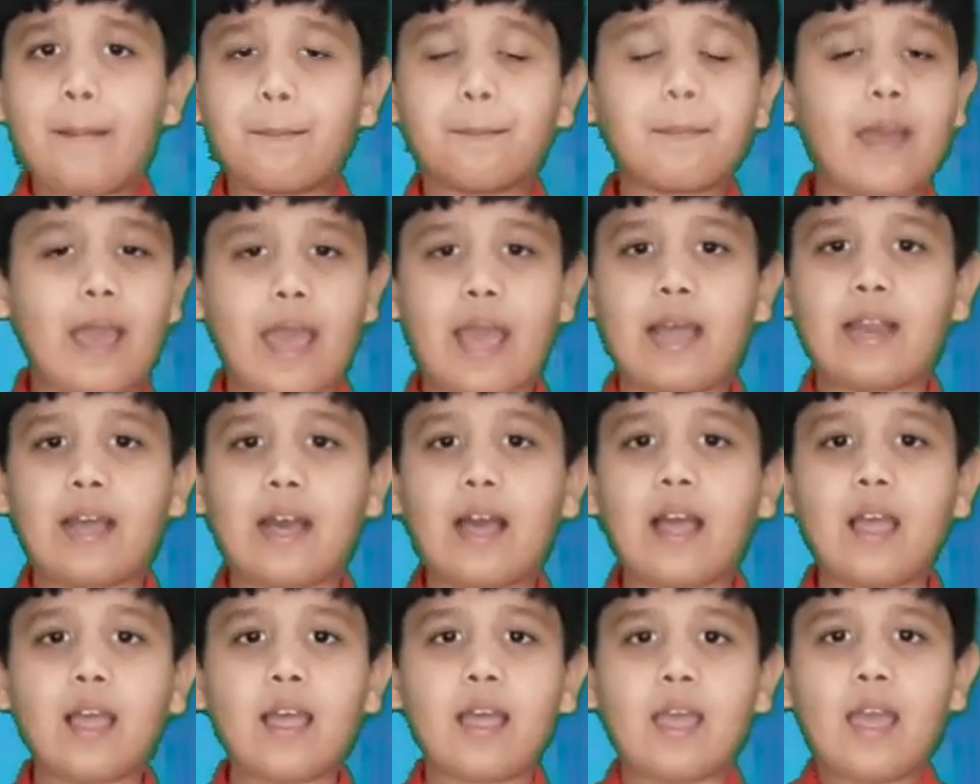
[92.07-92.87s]

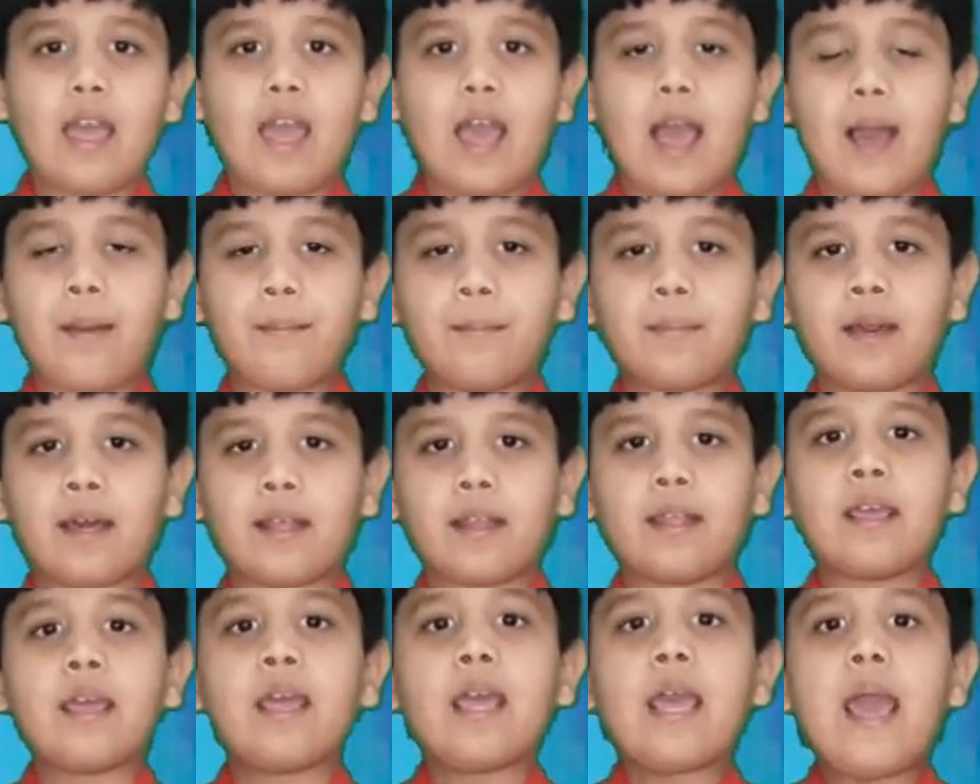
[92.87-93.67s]
पहला हम
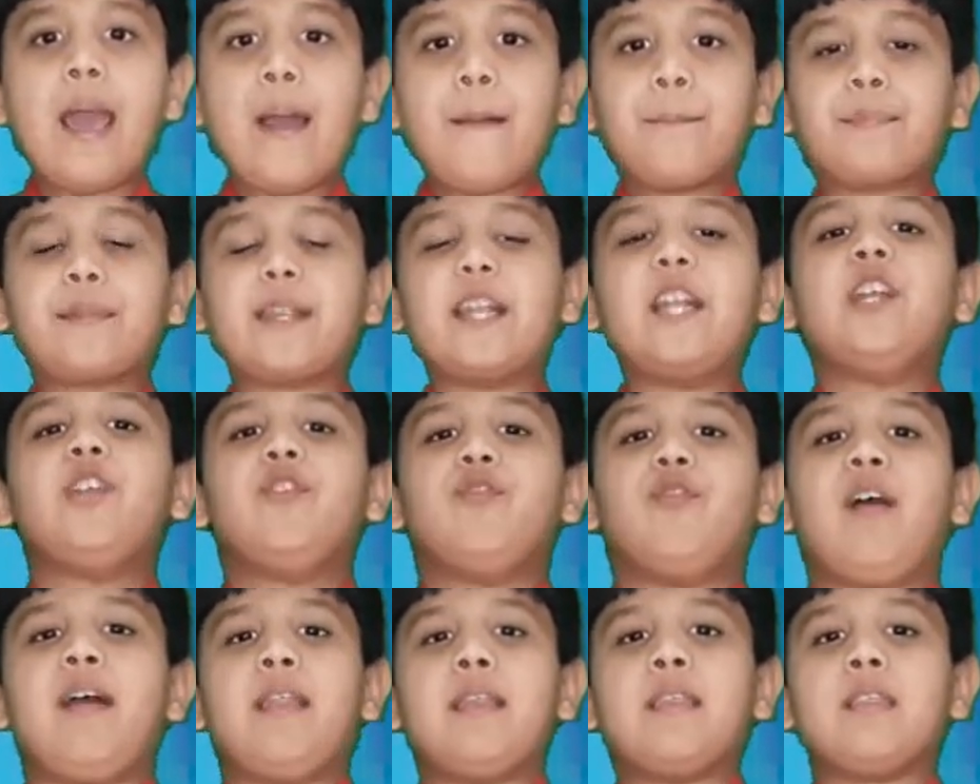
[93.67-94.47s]
करें प्रिंट
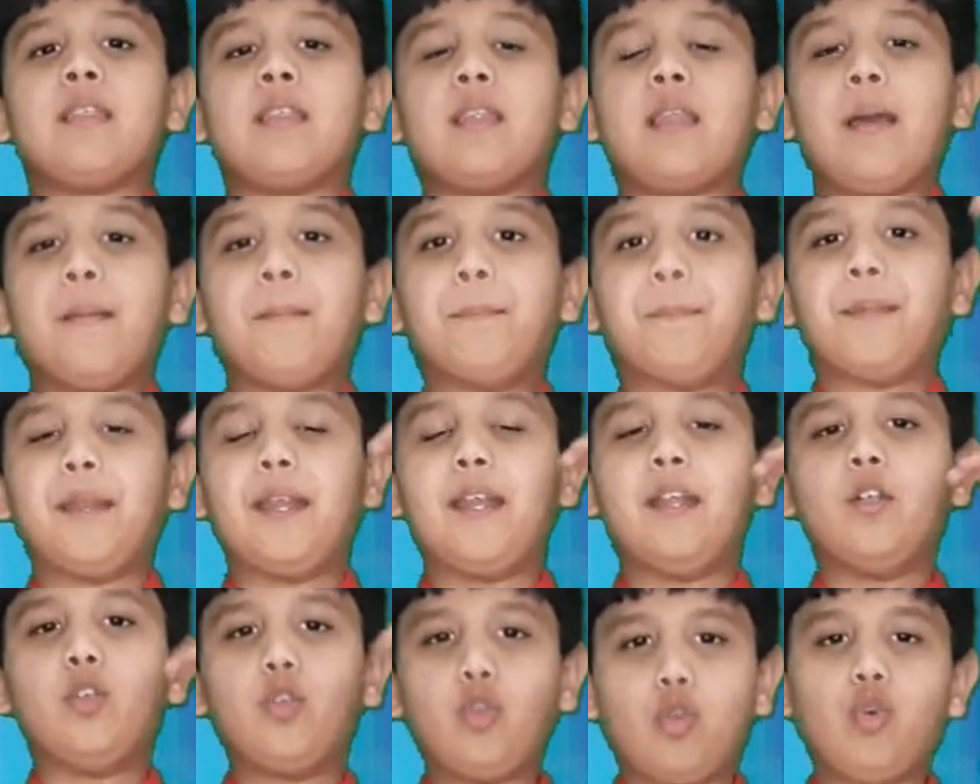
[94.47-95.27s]
वन
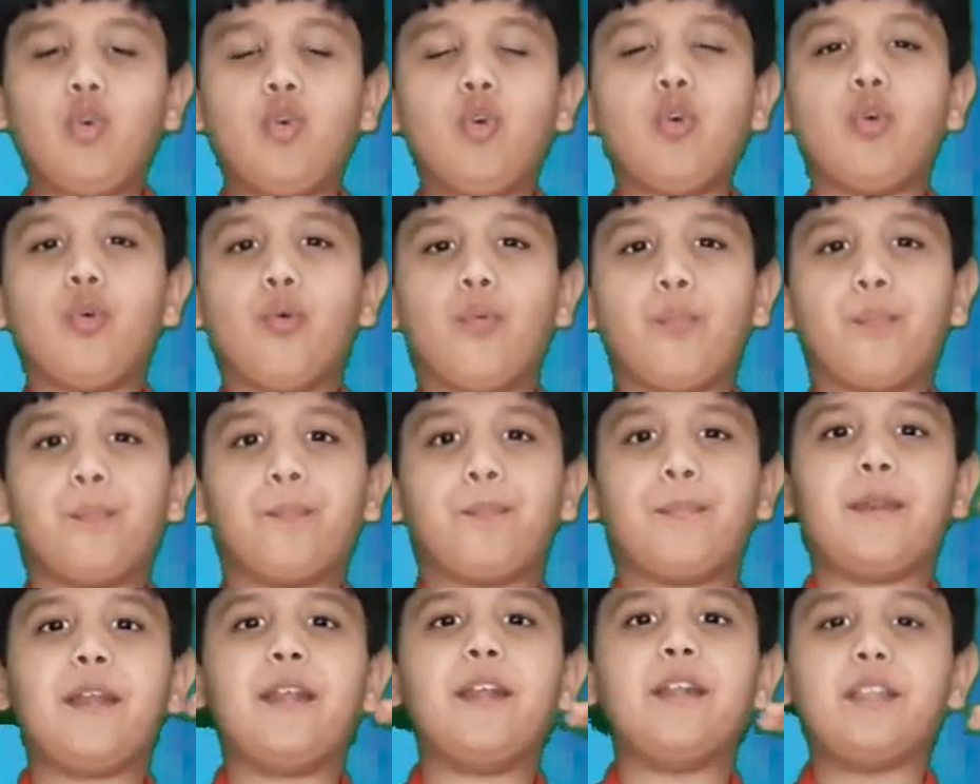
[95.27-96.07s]
प्रिंट टू
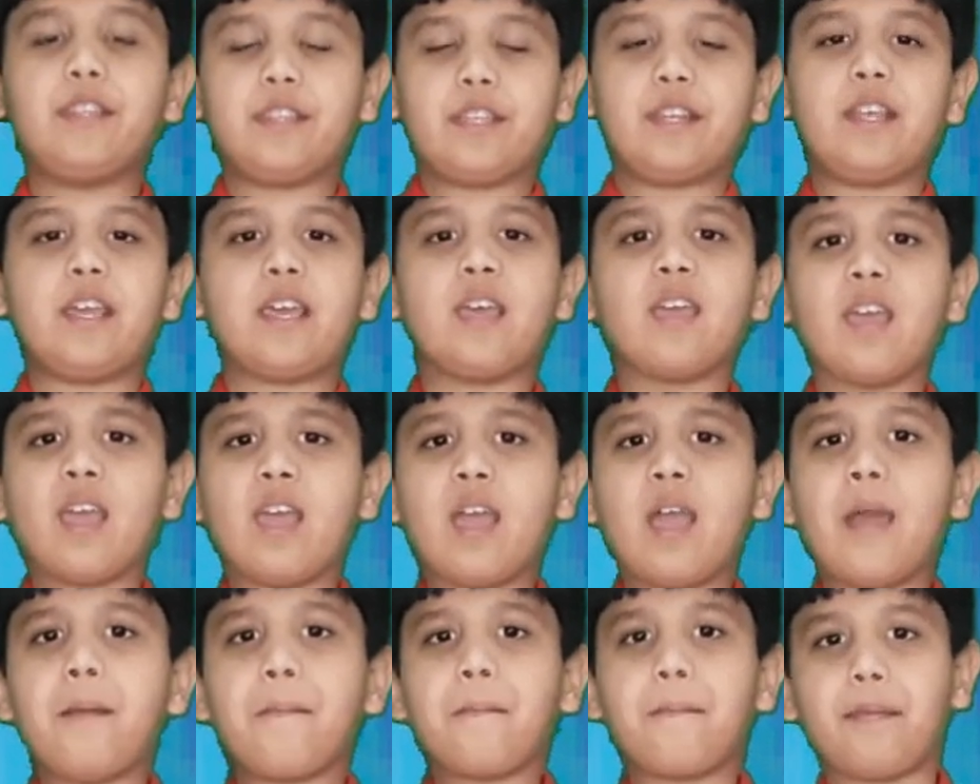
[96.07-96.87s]
प्रिंट थ्री
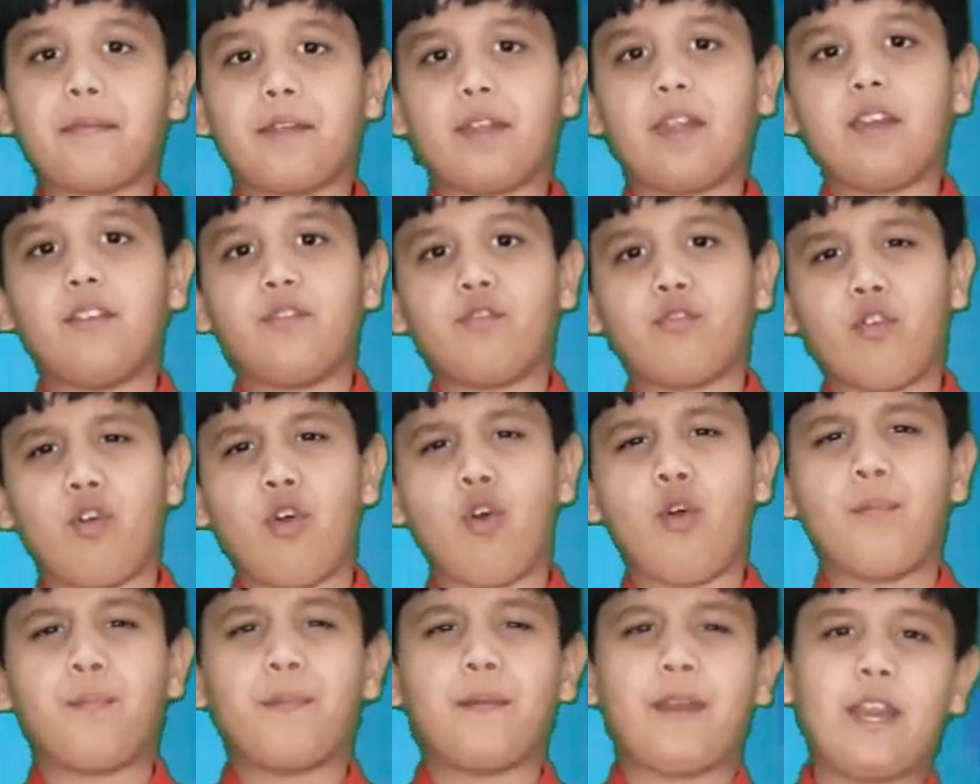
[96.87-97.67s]
प्रिंट
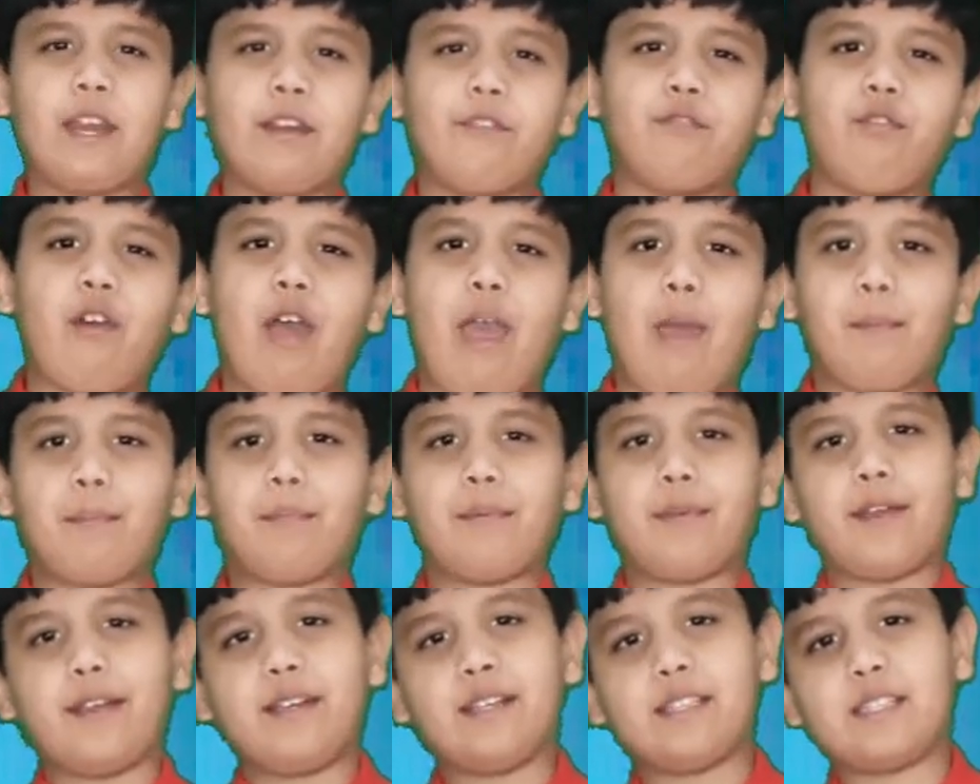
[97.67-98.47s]
फोर प्रिंट फाइव
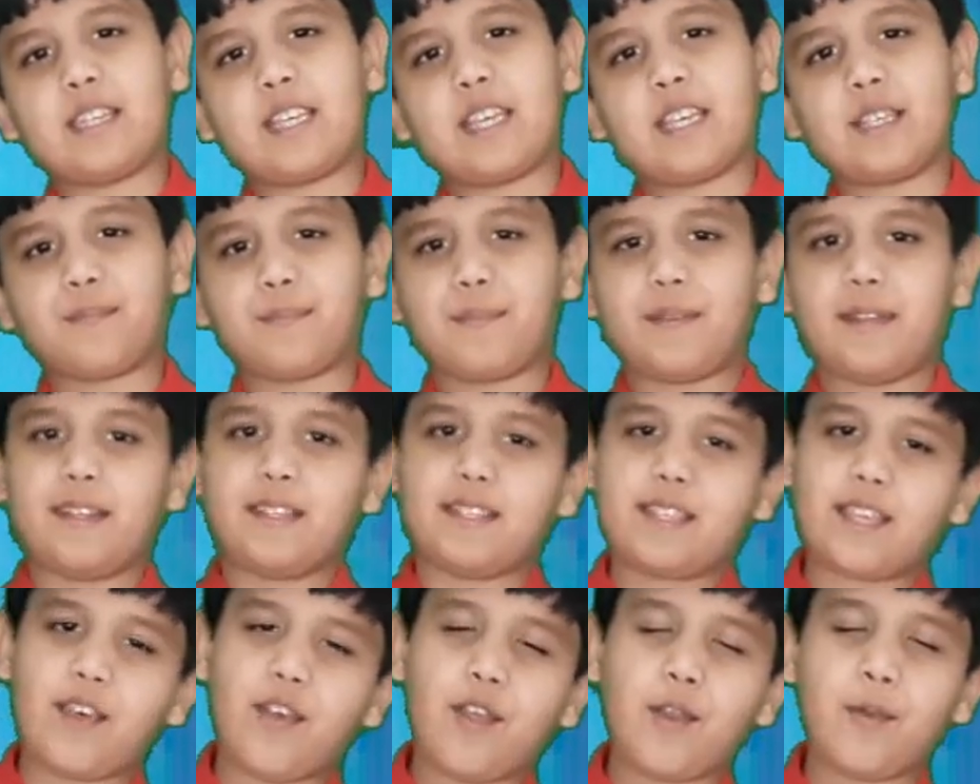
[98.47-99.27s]
प्रिंट सिक्स प्रिंट
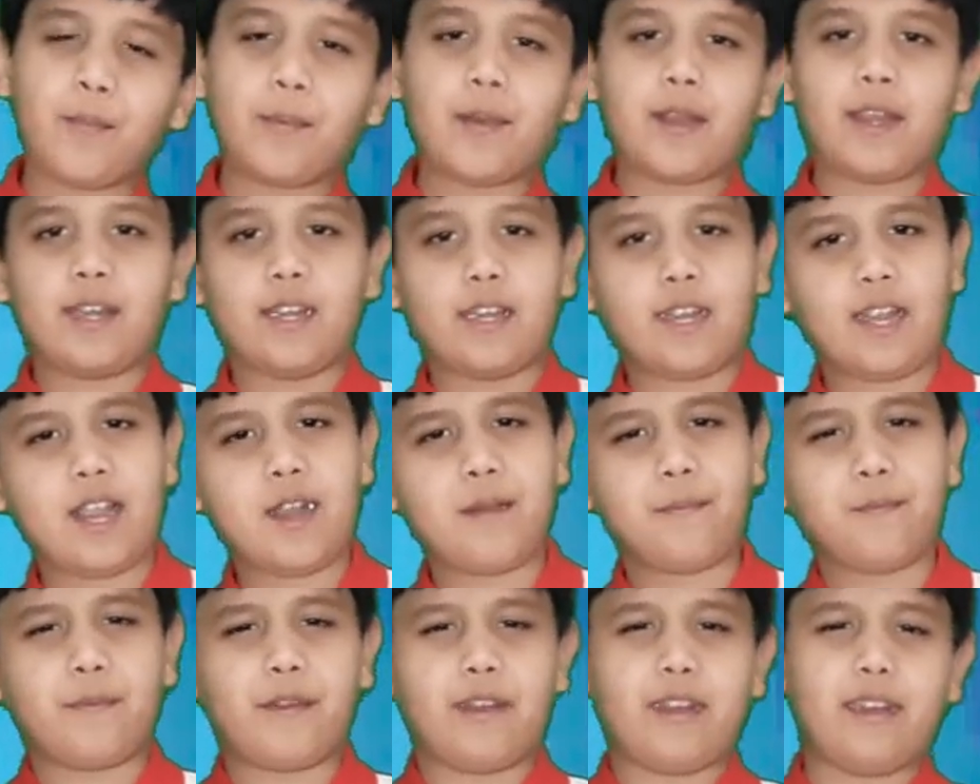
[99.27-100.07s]
सेवन प्रिंट
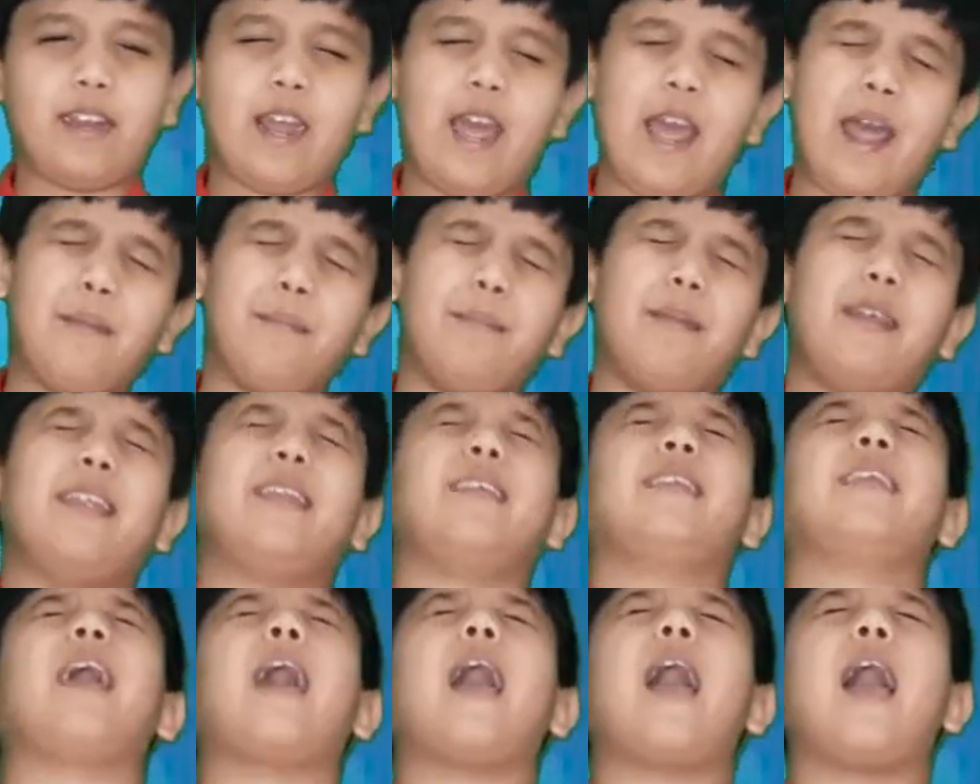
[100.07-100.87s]
एट प्रिंट नाइन
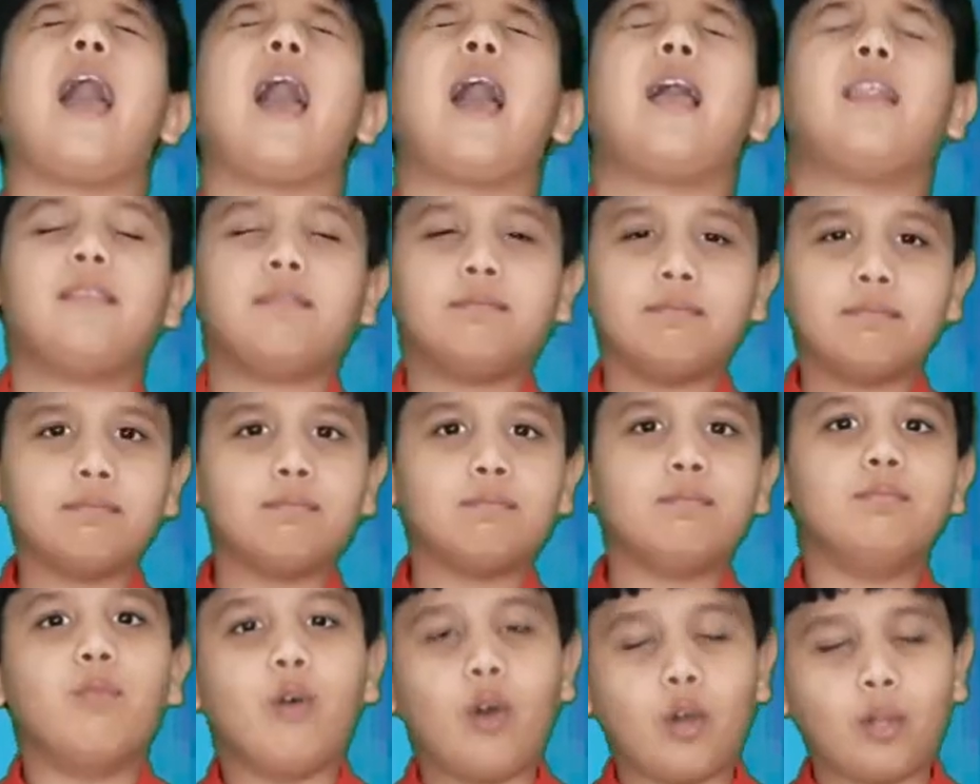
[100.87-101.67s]
प्रिंट टेन
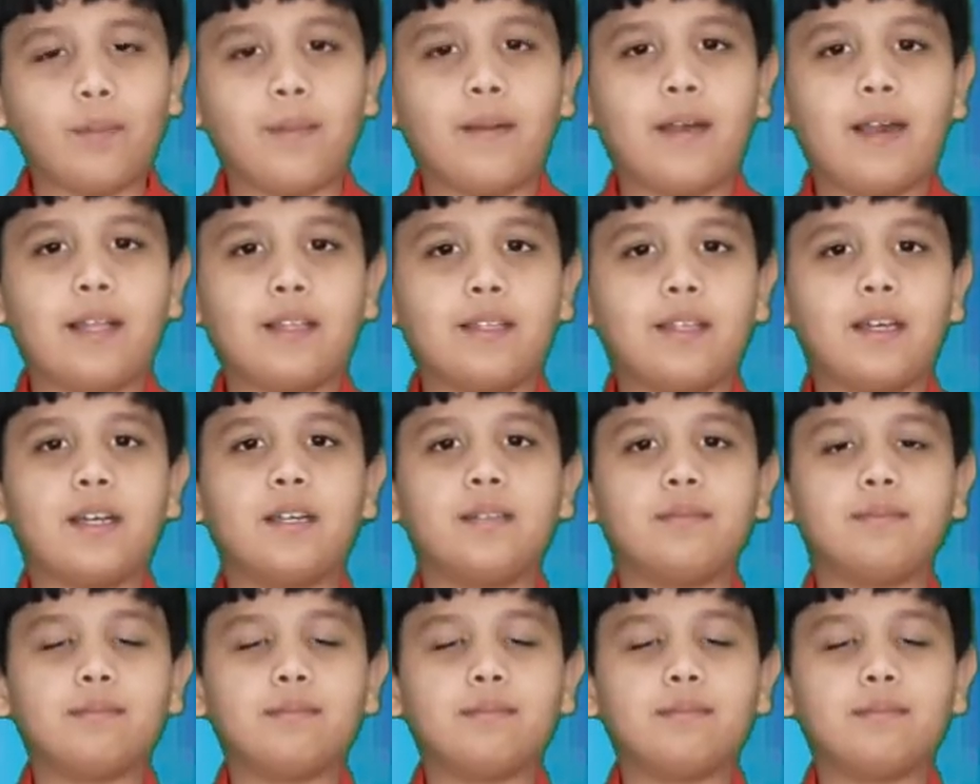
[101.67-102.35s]
बहुत बड़ा था